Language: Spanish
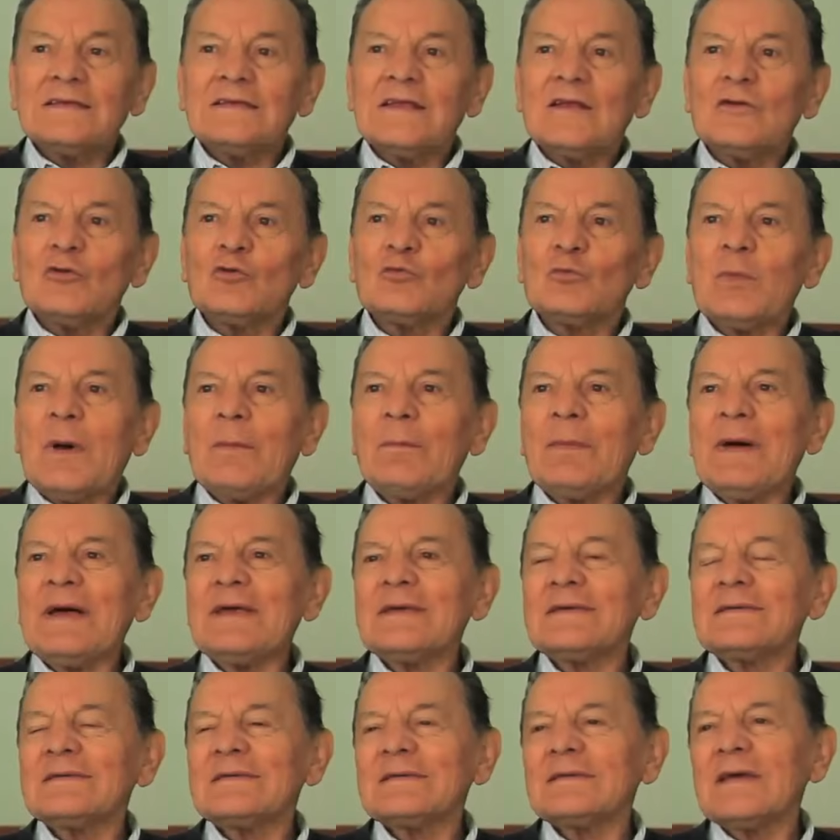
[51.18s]
de los
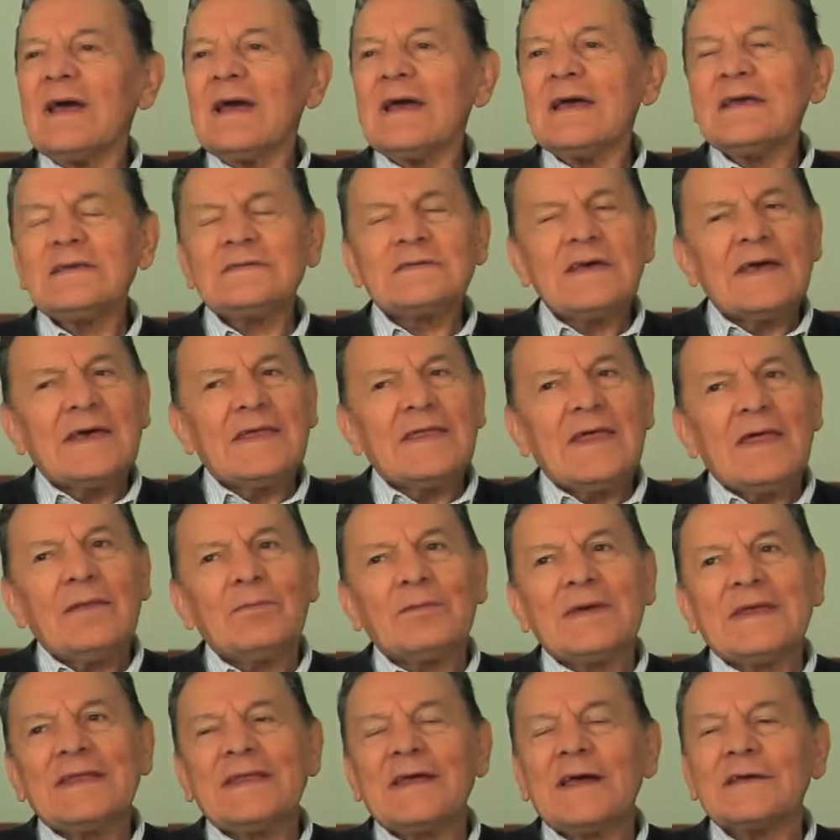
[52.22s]
papás a esa edad
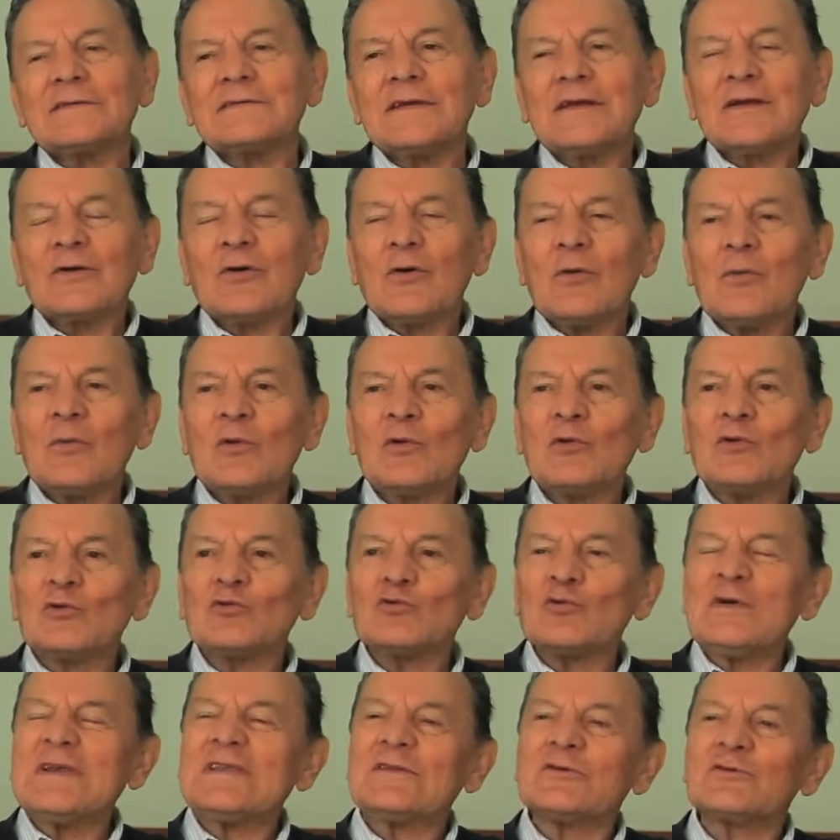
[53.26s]
vienen a ser como los
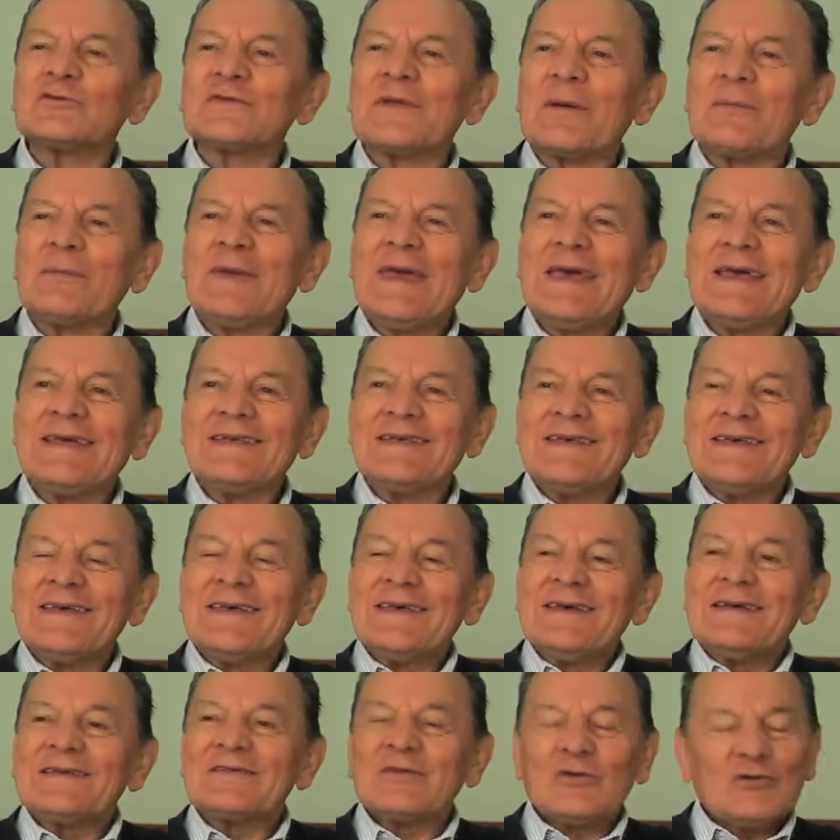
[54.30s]
nuestros también.
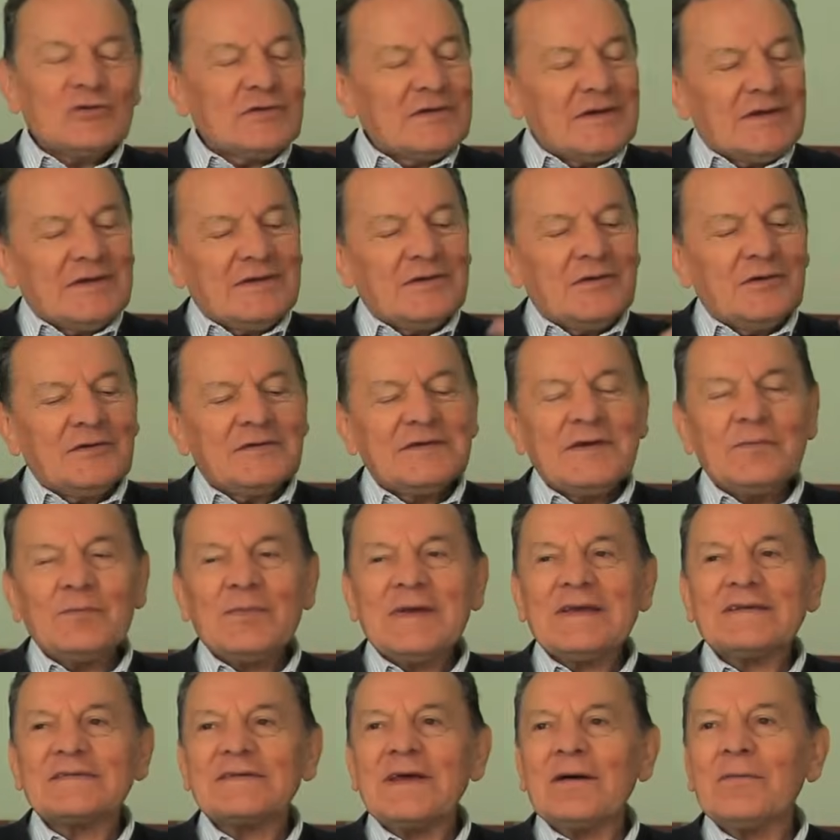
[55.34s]
Entonces yo sí
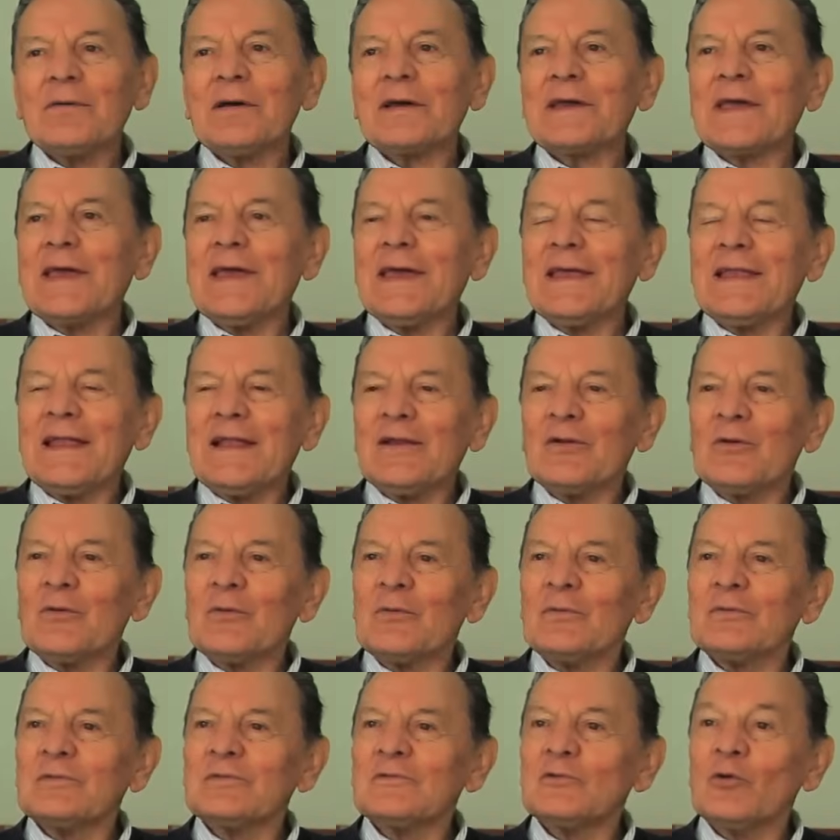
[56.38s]
pensaba que era
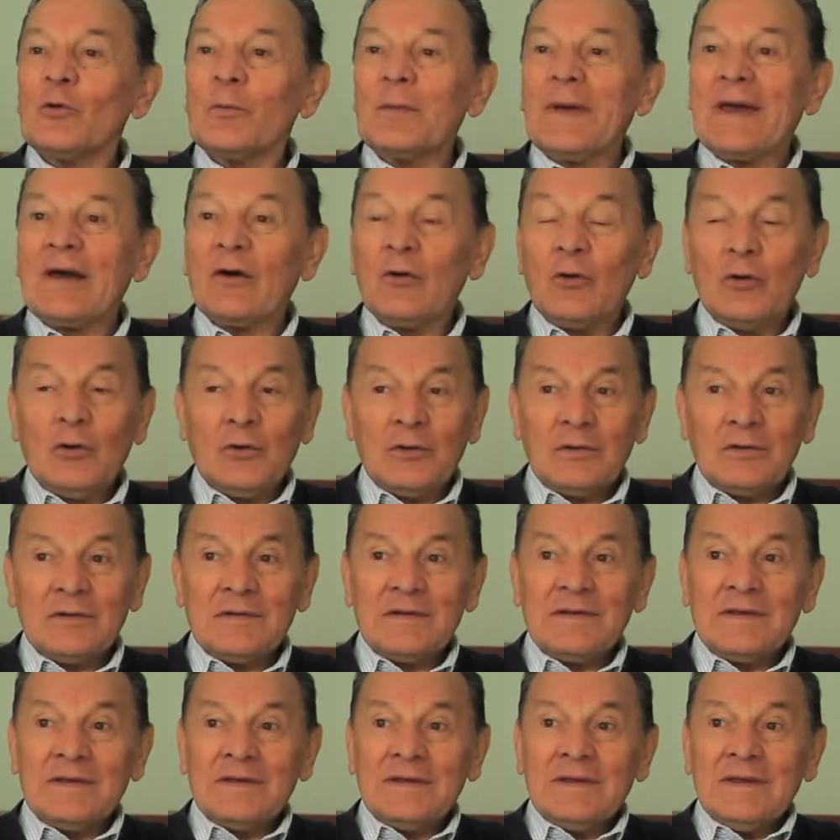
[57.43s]
lo mejor
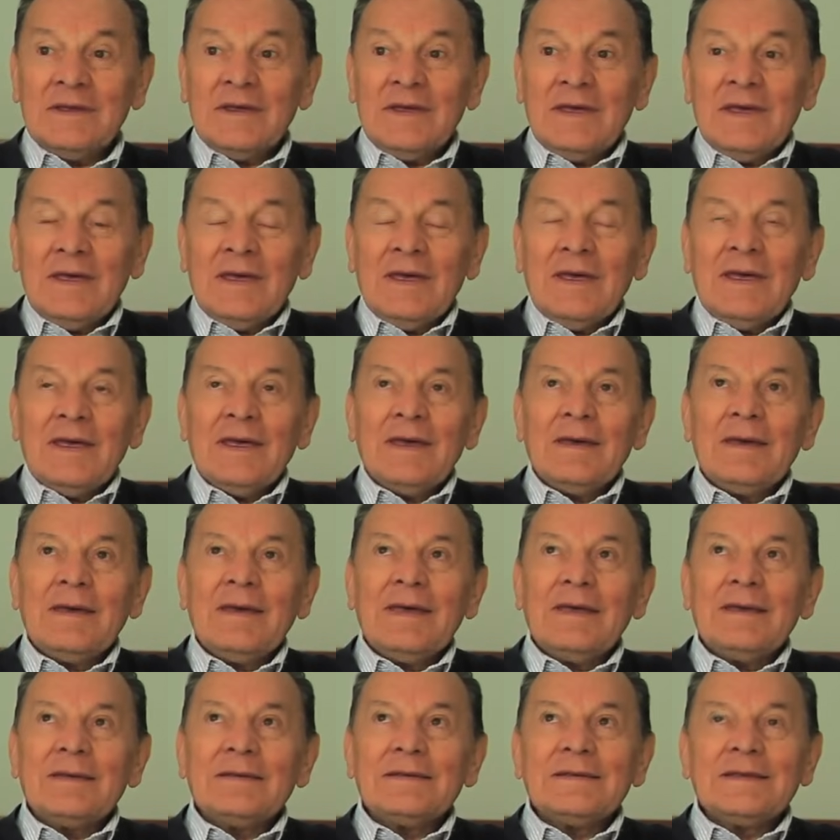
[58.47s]

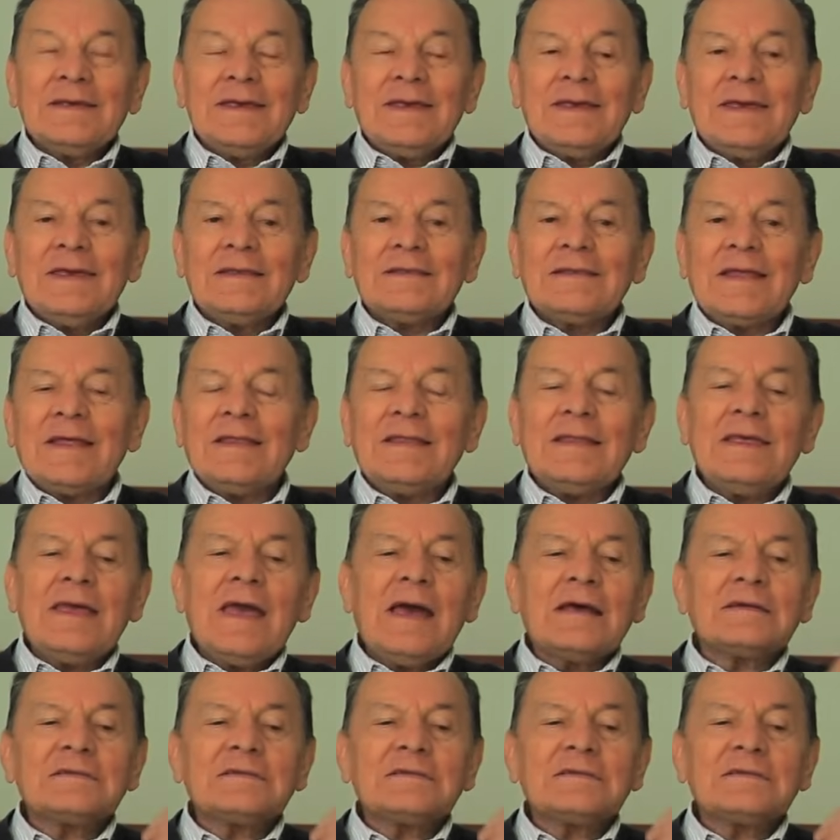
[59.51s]
y tenía